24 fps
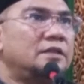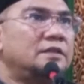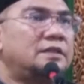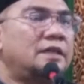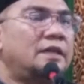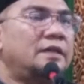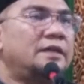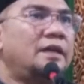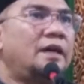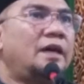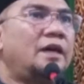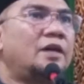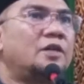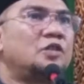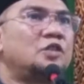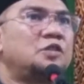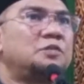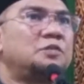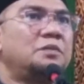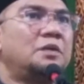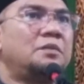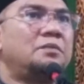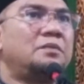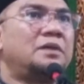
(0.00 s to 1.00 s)
saya harus
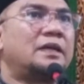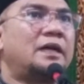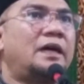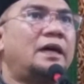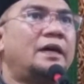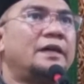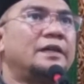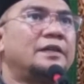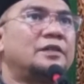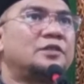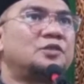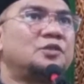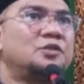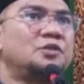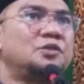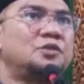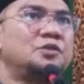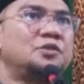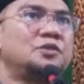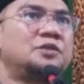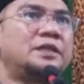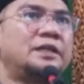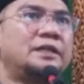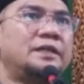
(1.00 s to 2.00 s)
memerah air
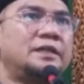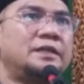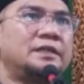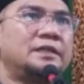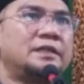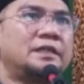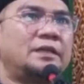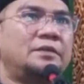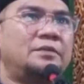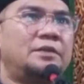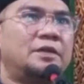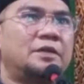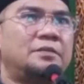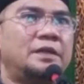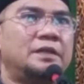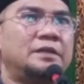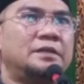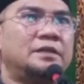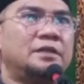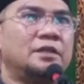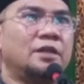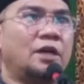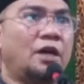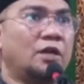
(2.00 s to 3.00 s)
susu saya di kamar
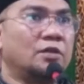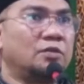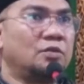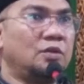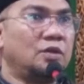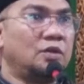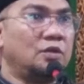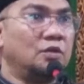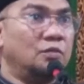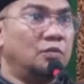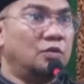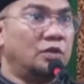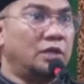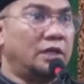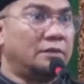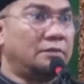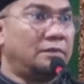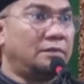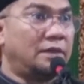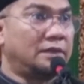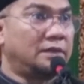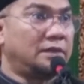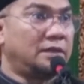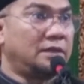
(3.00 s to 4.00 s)
mandi. Ah, itulah
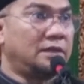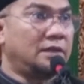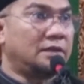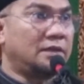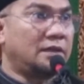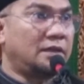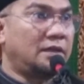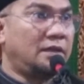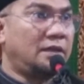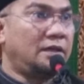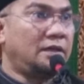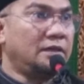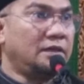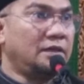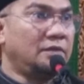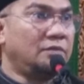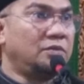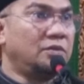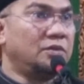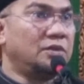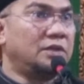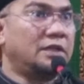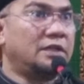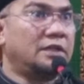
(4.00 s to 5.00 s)
hubungan batin antara
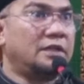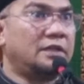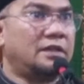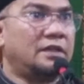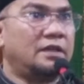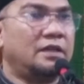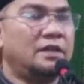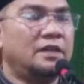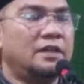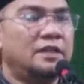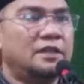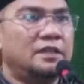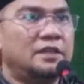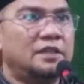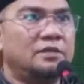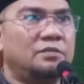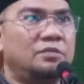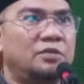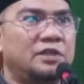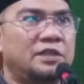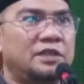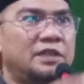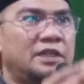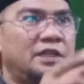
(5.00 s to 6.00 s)
ibu dan anak.
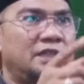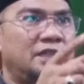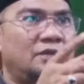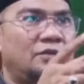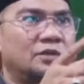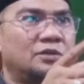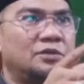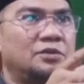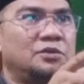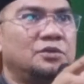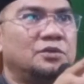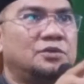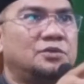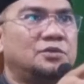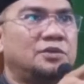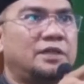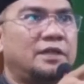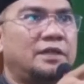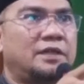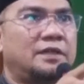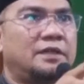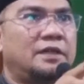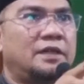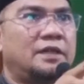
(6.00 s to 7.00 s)
Ibu ingat tidak waktu
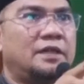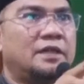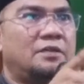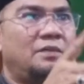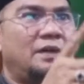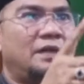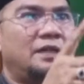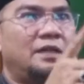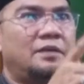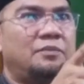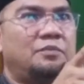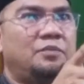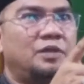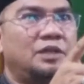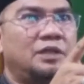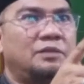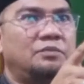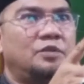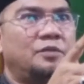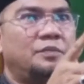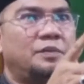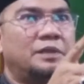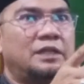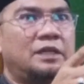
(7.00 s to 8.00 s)
nyusukan anak? Kemanapun
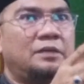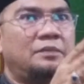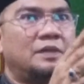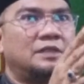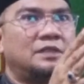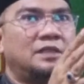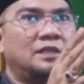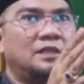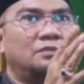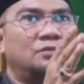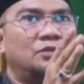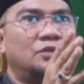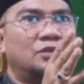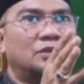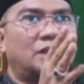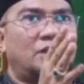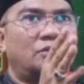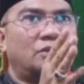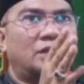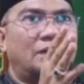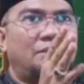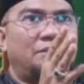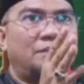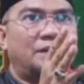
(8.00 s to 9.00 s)
ibu pergi pasti ibu
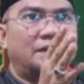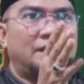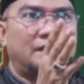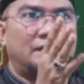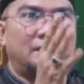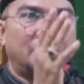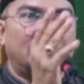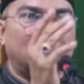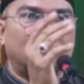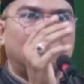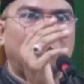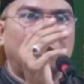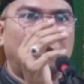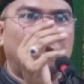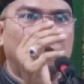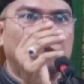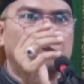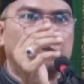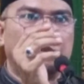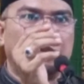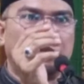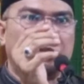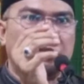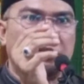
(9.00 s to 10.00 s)
tahu kapan anak ibu
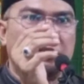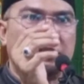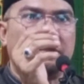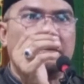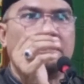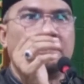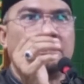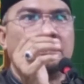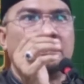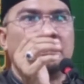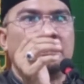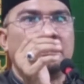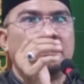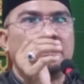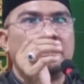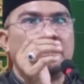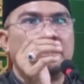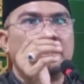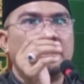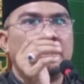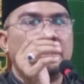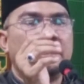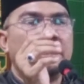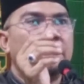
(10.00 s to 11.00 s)
haus. Betul tidak bu?
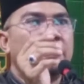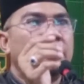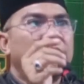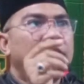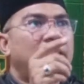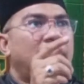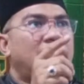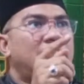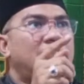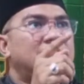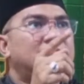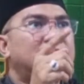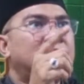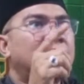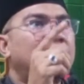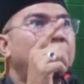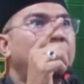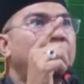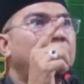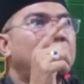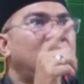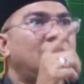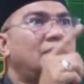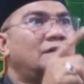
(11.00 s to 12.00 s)
Nah
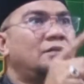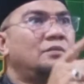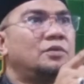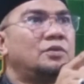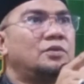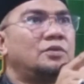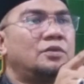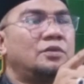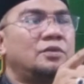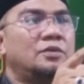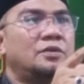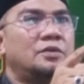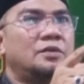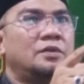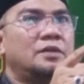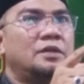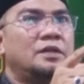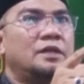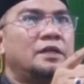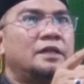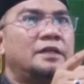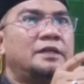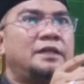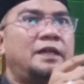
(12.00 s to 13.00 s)
sekarang bu,
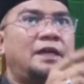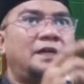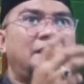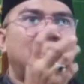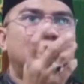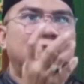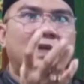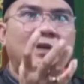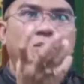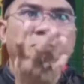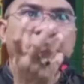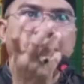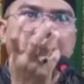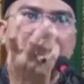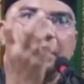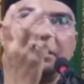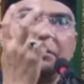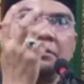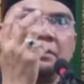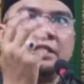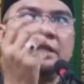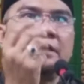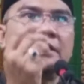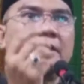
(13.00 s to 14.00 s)
dada sapi
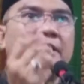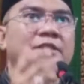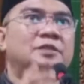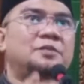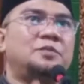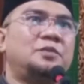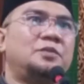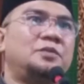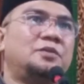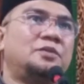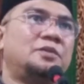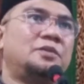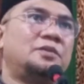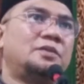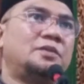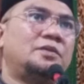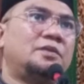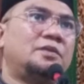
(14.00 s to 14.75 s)
yang mengeras bu.